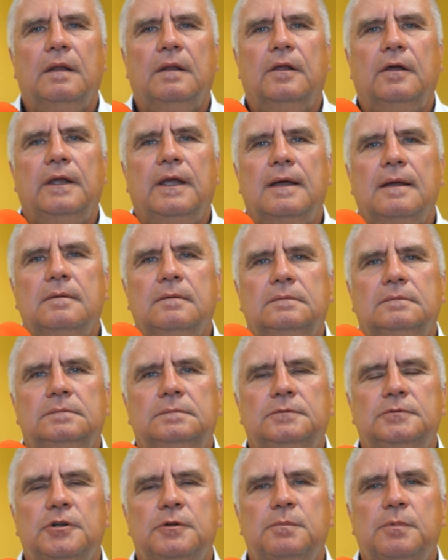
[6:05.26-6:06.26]
No ja
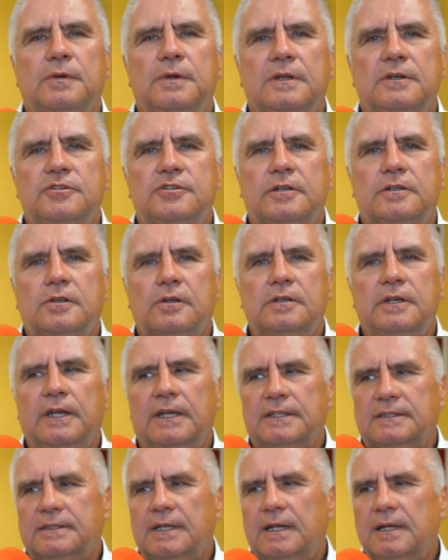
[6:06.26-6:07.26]
muszę powiedzieć, że to nie
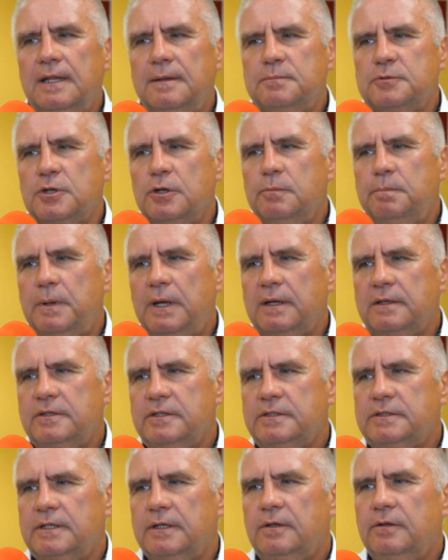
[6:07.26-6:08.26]
jest najlepsze
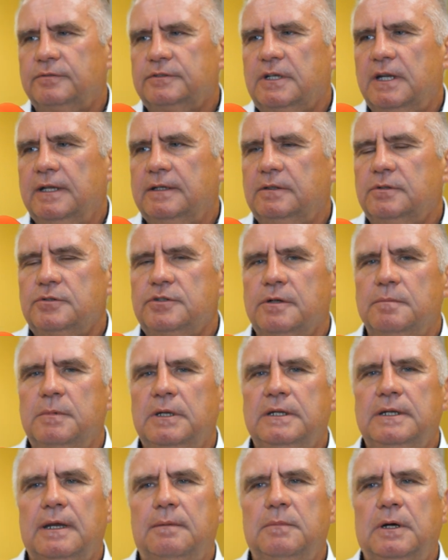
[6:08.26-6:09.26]
oparcie z tego względu, że
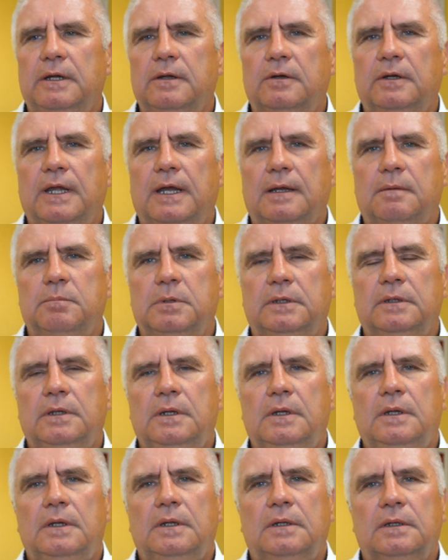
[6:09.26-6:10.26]
media mają jakby
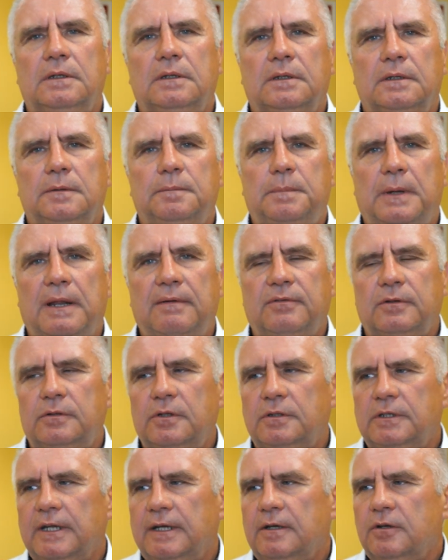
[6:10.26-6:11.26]
y, prawo
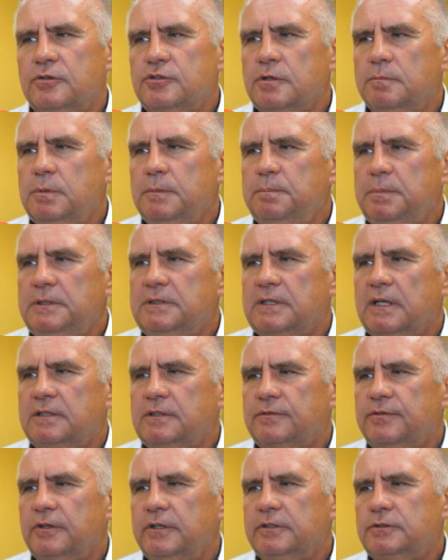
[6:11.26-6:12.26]
do tego, żeby
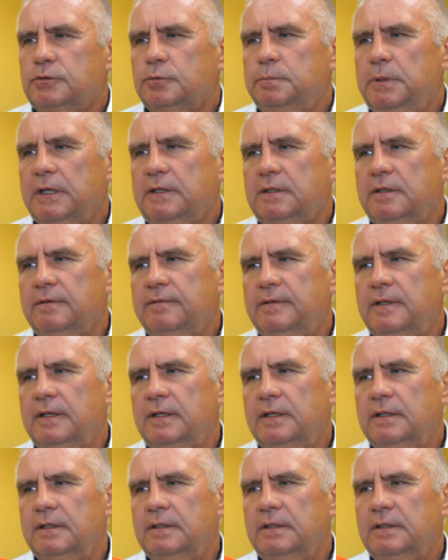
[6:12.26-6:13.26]
pisać swoje subiektywne,
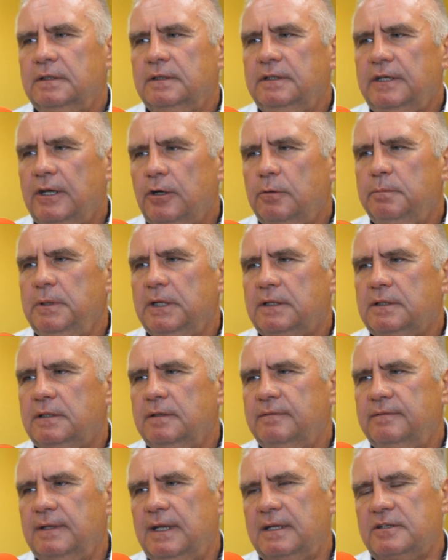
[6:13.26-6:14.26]
y,
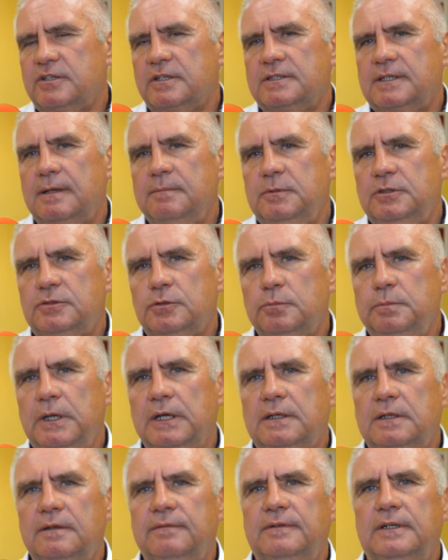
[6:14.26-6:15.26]
nieobiektywne, a czasami
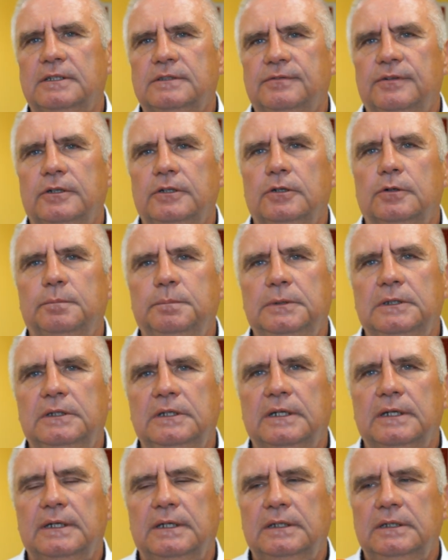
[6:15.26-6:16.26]
subiektywne swoje
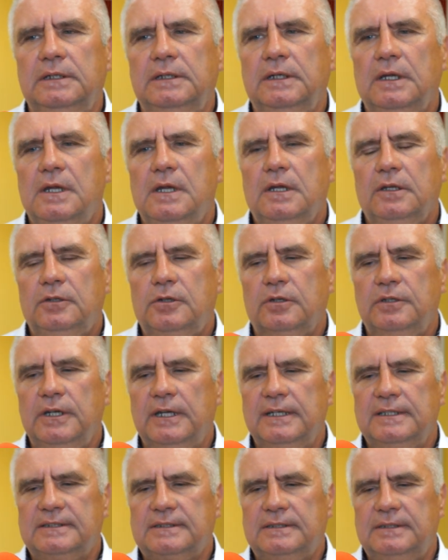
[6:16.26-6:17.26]
opinie i to
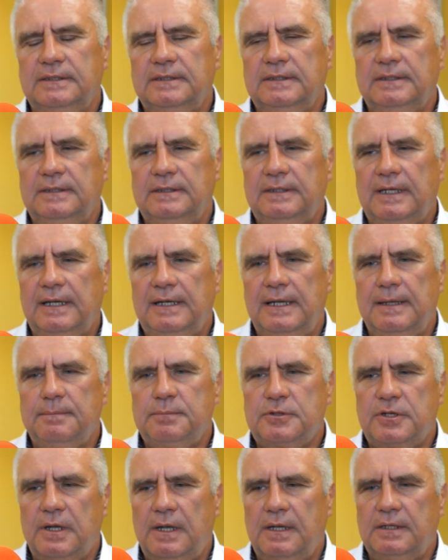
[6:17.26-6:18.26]
nie jest y,
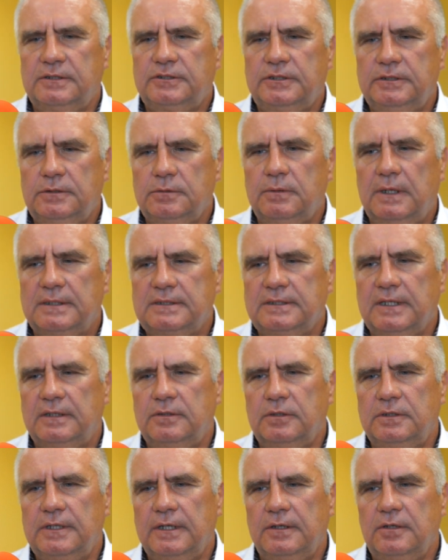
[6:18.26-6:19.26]
najlepsza sytuacja
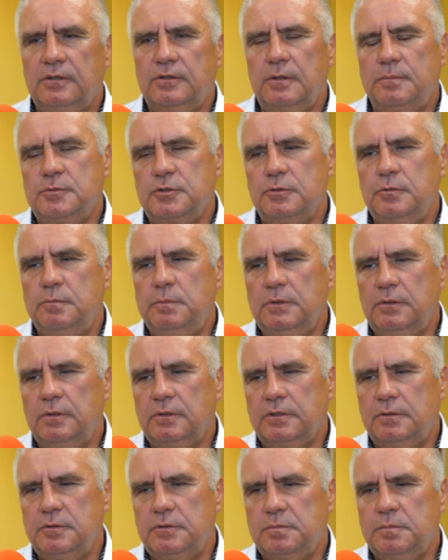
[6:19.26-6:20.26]
do tego. Dobrze by
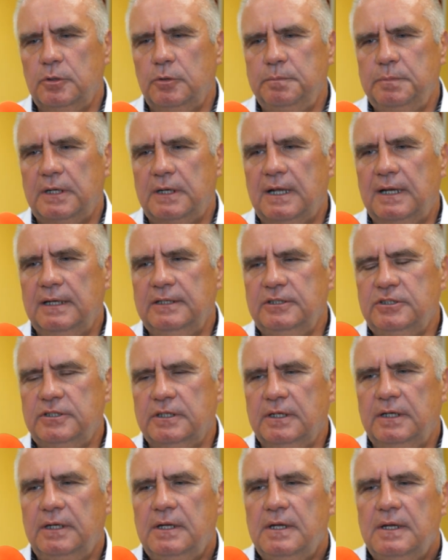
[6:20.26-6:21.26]
było, gdybyśmy opierali
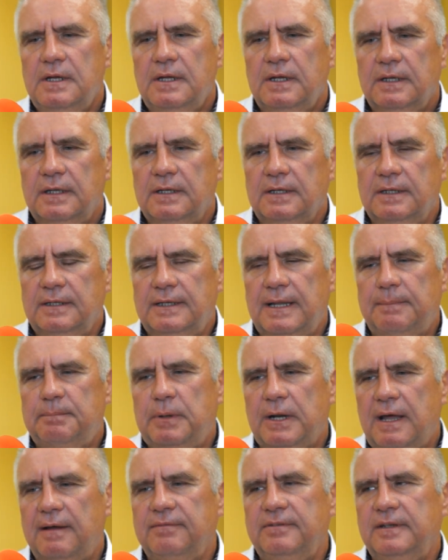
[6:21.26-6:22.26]
się na
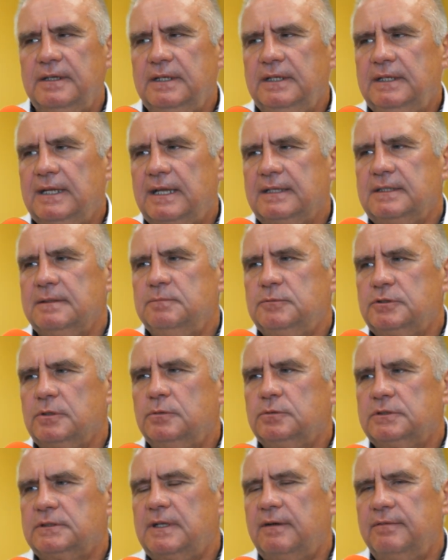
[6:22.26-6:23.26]
prawie i na tym,
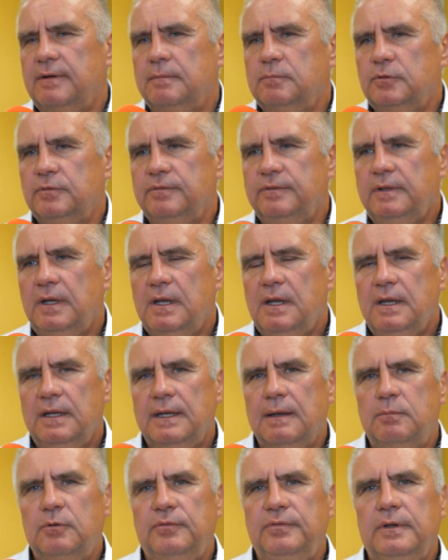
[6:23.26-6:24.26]
co ustawa mówi.
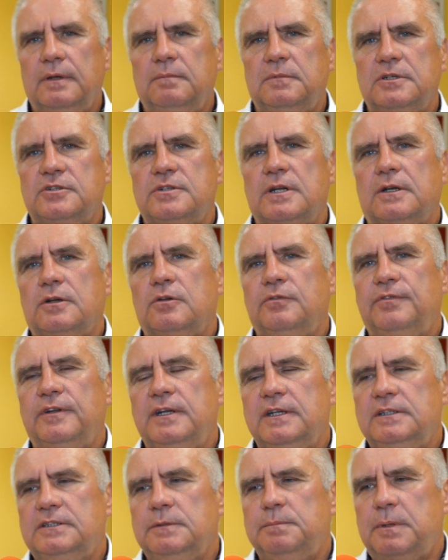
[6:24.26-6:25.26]
Ja mówiłem też na
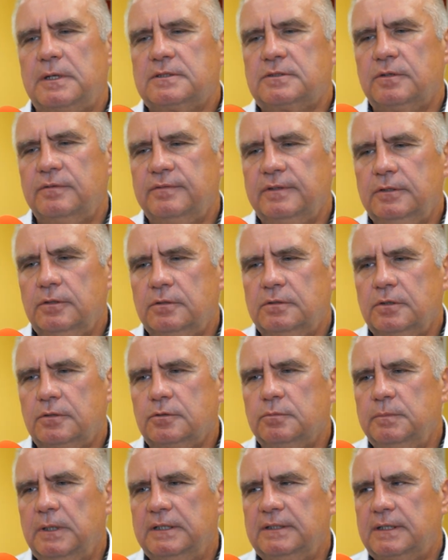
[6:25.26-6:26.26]
konferencji prasowej o
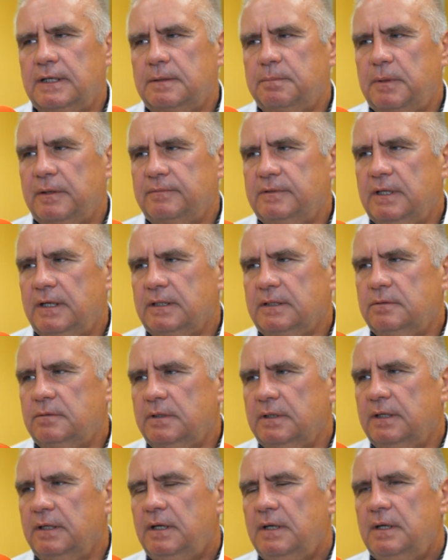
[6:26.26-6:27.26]
dokumentach, prawda,
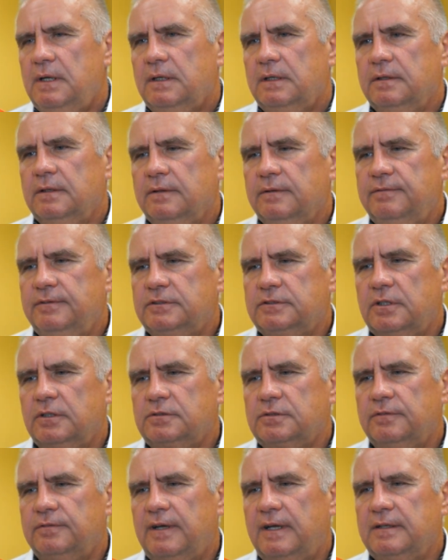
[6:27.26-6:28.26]
które
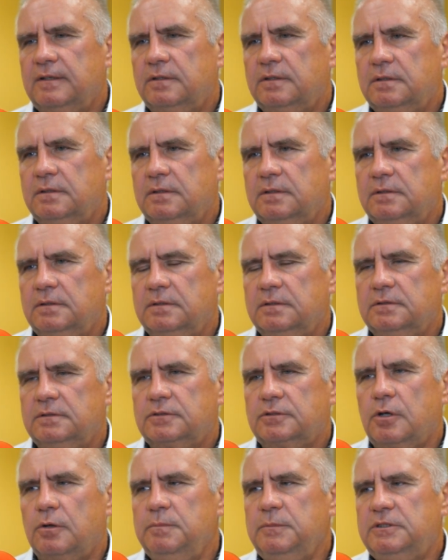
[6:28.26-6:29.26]
wystosowano
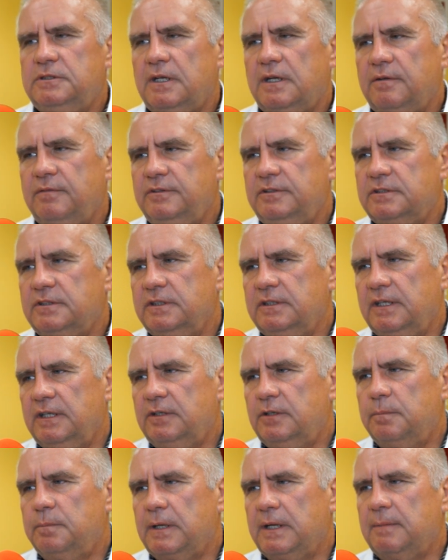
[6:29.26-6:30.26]
z Komisji
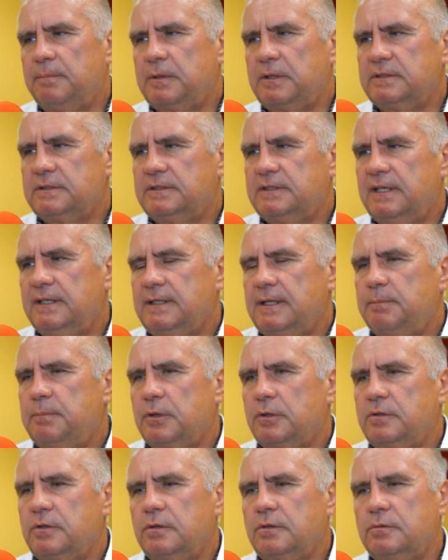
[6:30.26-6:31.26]
Rewizyjnej do pana prezydenta
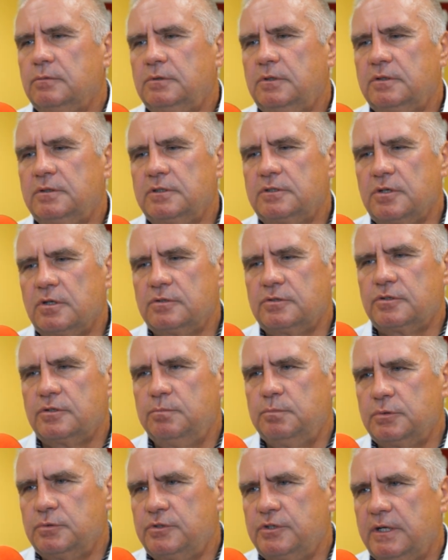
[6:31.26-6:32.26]
protokół dotyczący
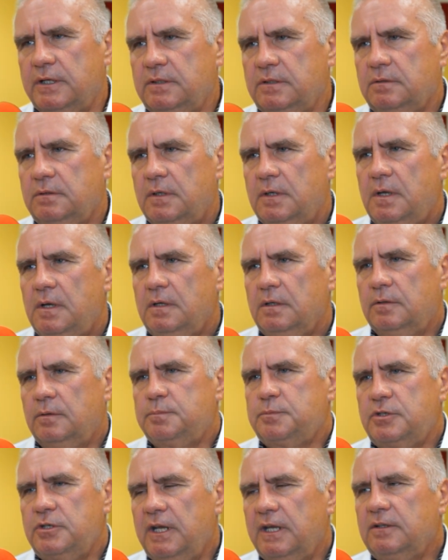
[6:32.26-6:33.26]
budżetu.
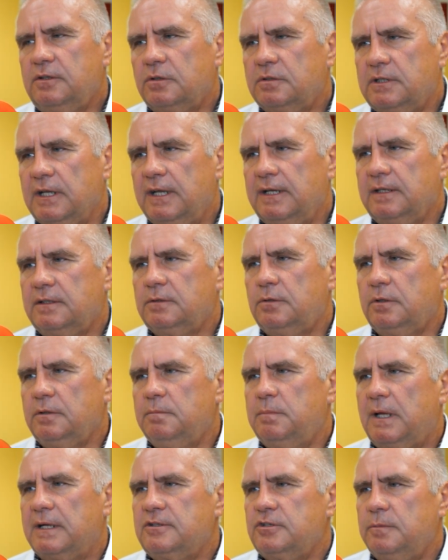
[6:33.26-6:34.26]
No przyjęto ten,
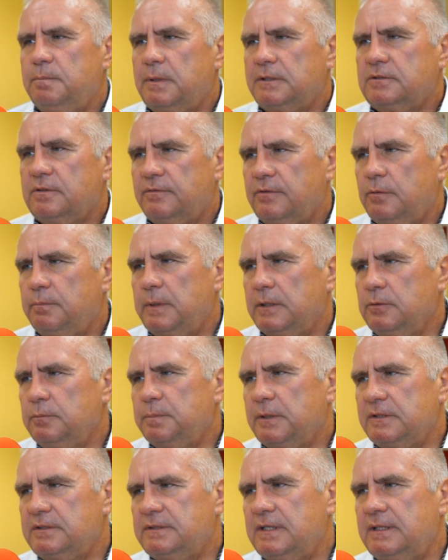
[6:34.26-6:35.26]
który bardziej pasował
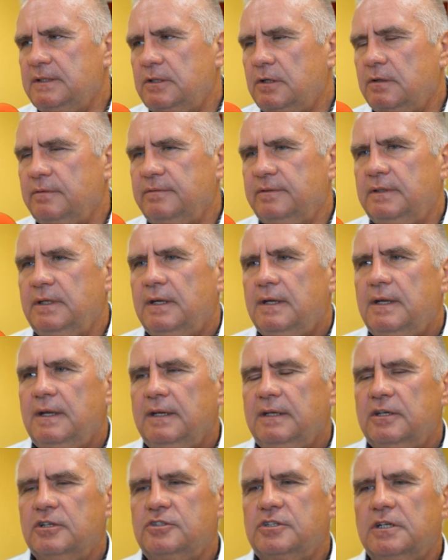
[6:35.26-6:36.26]
panu prezydentowi prezydentowi.
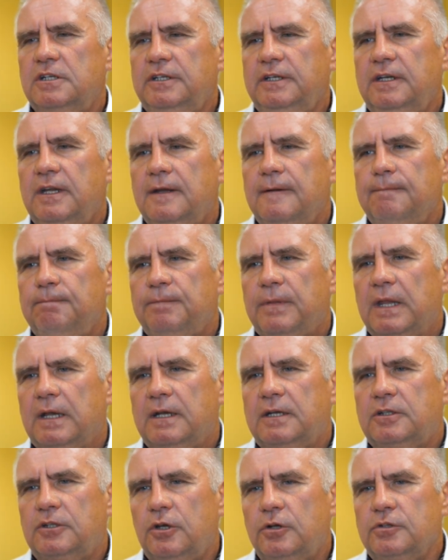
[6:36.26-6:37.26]
Jeżeli
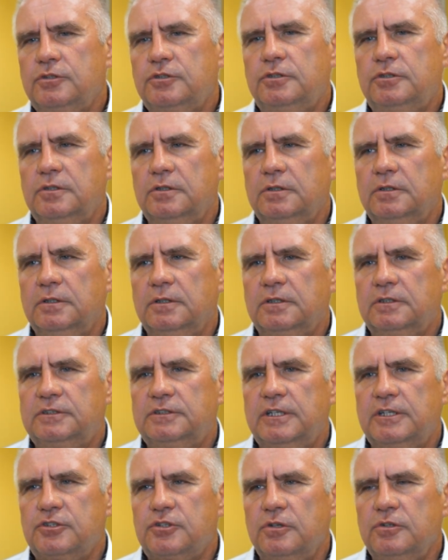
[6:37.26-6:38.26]
e, ktoś e,
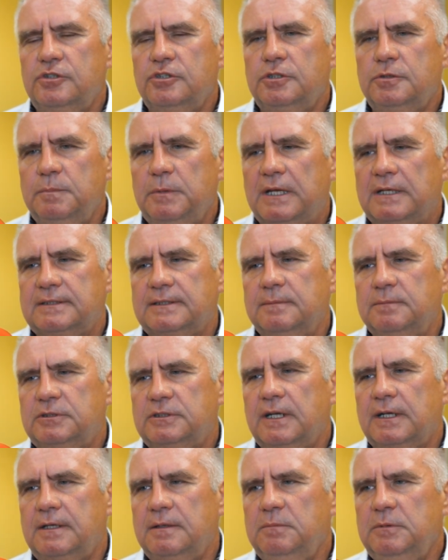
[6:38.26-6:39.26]
chce rządzić miastem
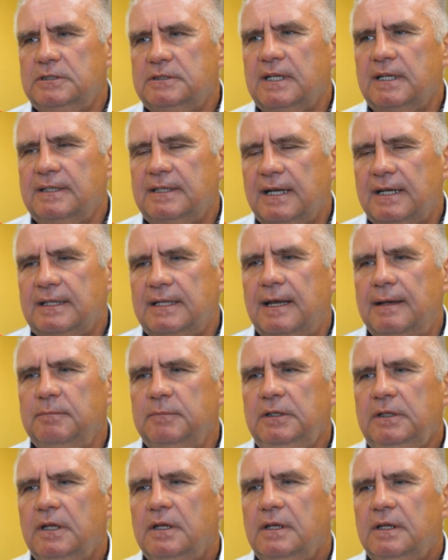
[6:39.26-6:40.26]
z takimi
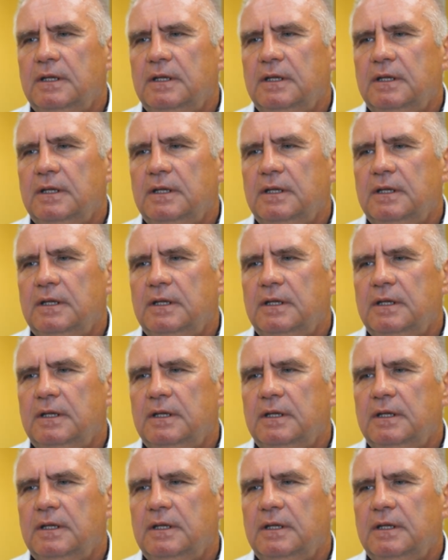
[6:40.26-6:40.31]
standardami,